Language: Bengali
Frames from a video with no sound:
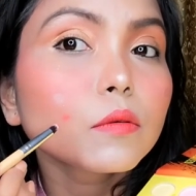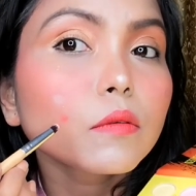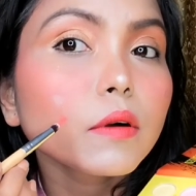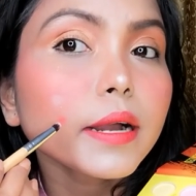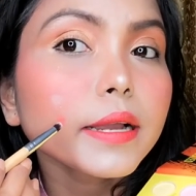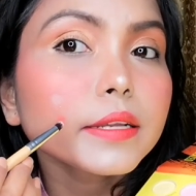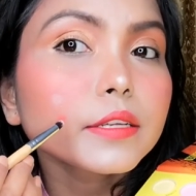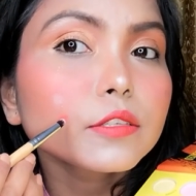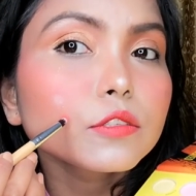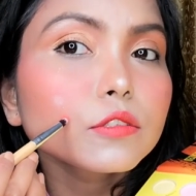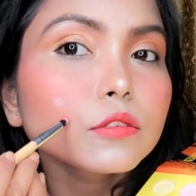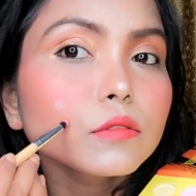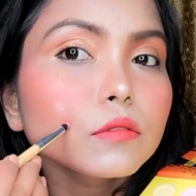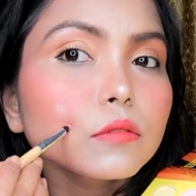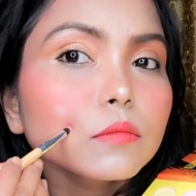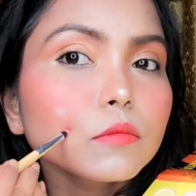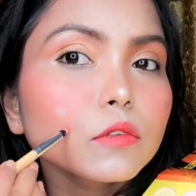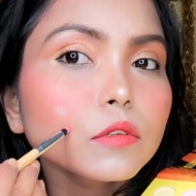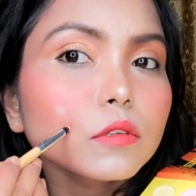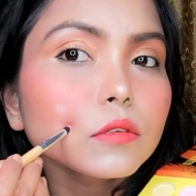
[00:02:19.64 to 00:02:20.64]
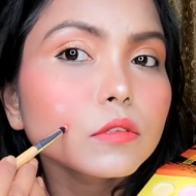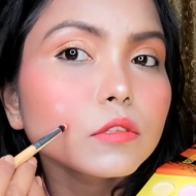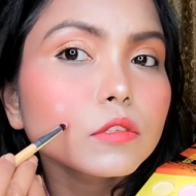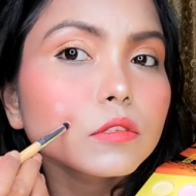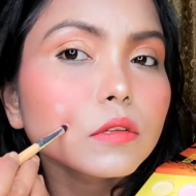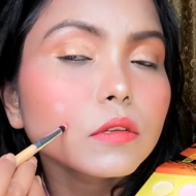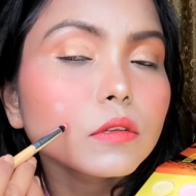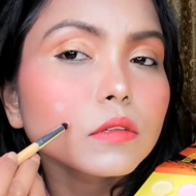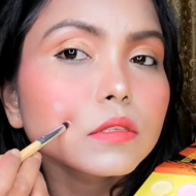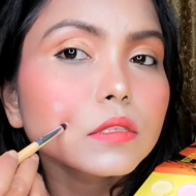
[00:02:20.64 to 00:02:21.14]
হোয়াইট জন্য মনে
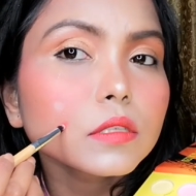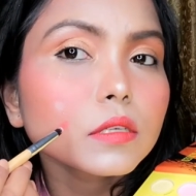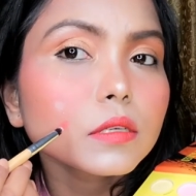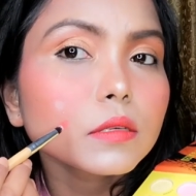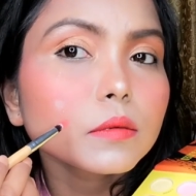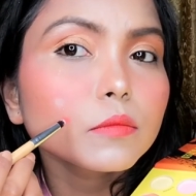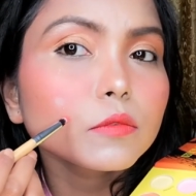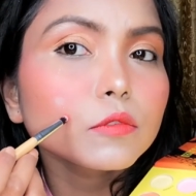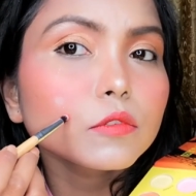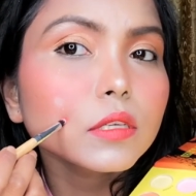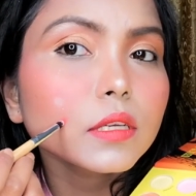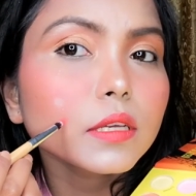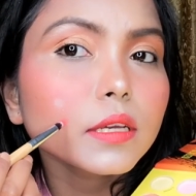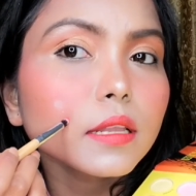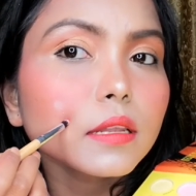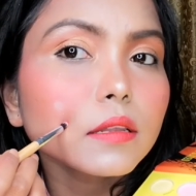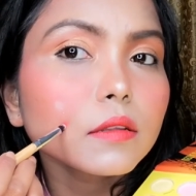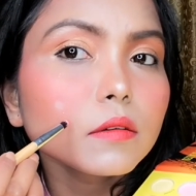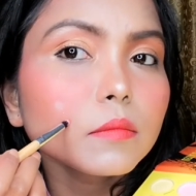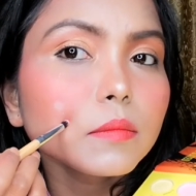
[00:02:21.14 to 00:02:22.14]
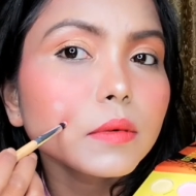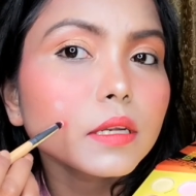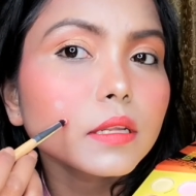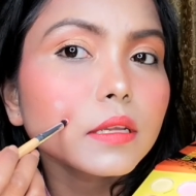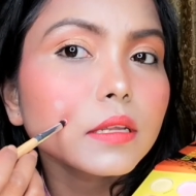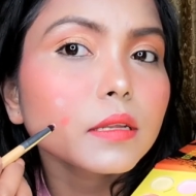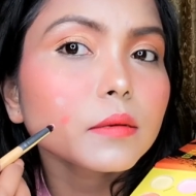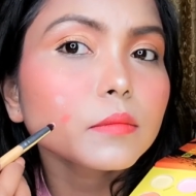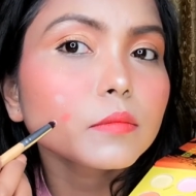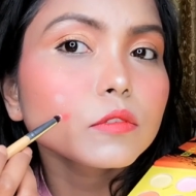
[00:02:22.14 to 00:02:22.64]
হচ্ছিল যে মুছে গেল বাট
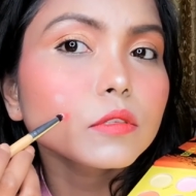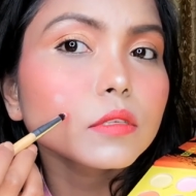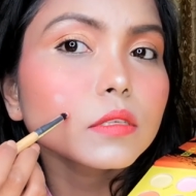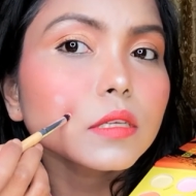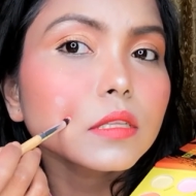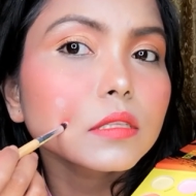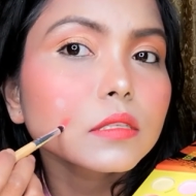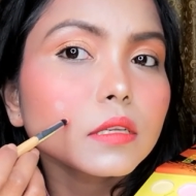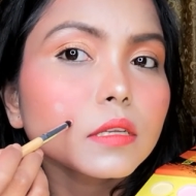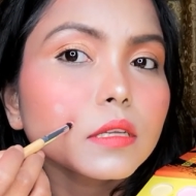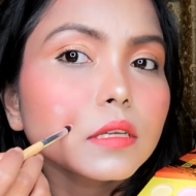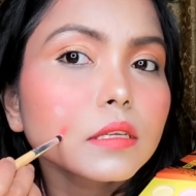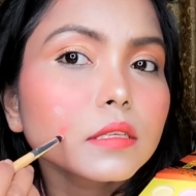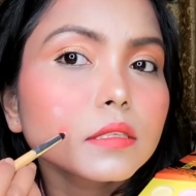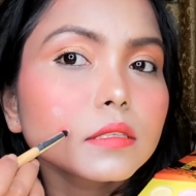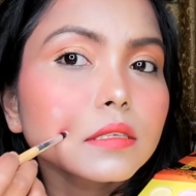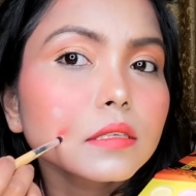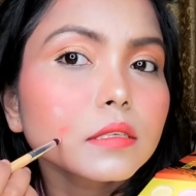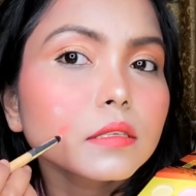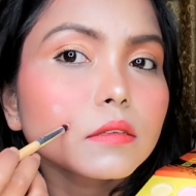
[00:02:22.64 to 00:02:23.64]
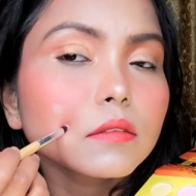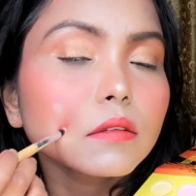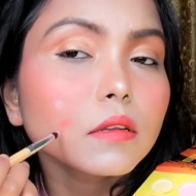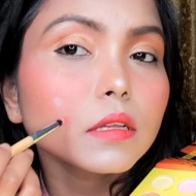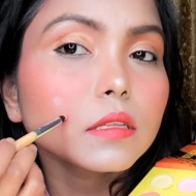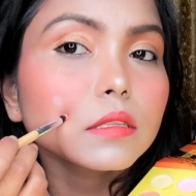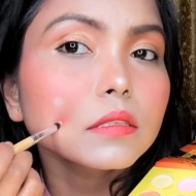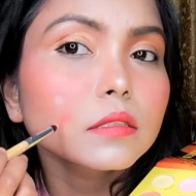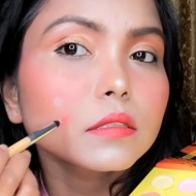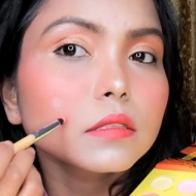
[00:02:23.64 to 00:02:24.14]
এটা মুছে যাচ্ছে না এই যে
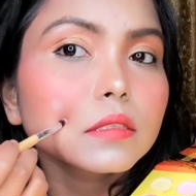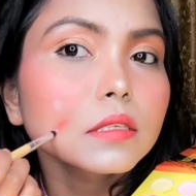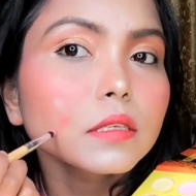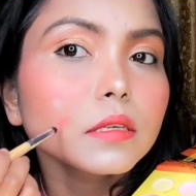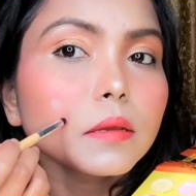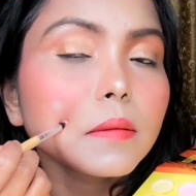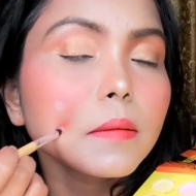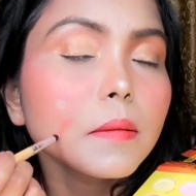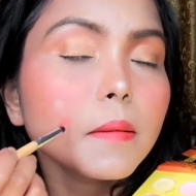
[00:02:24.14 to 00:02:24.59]
ডলা দিচ্ছি